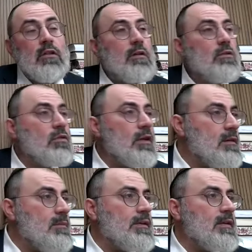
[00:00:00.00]
Chez euh,
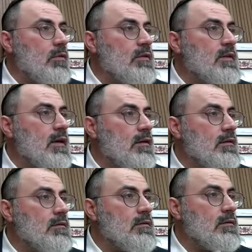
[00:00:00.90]
Yuda, c'était pas tellement
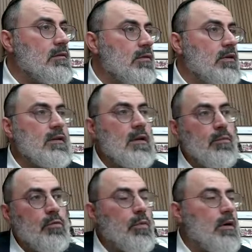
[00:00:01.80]
ça.
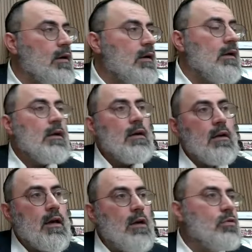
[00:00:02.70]
c'est un plus pour la,
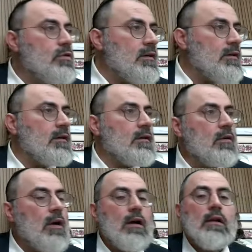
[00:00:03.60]
la galoute.
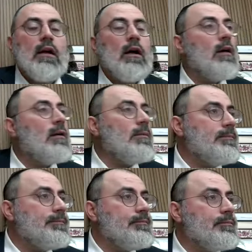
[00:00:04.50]
Ah,
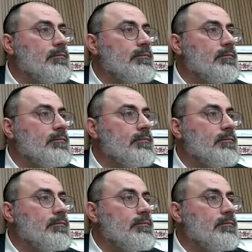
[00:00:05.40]
hein?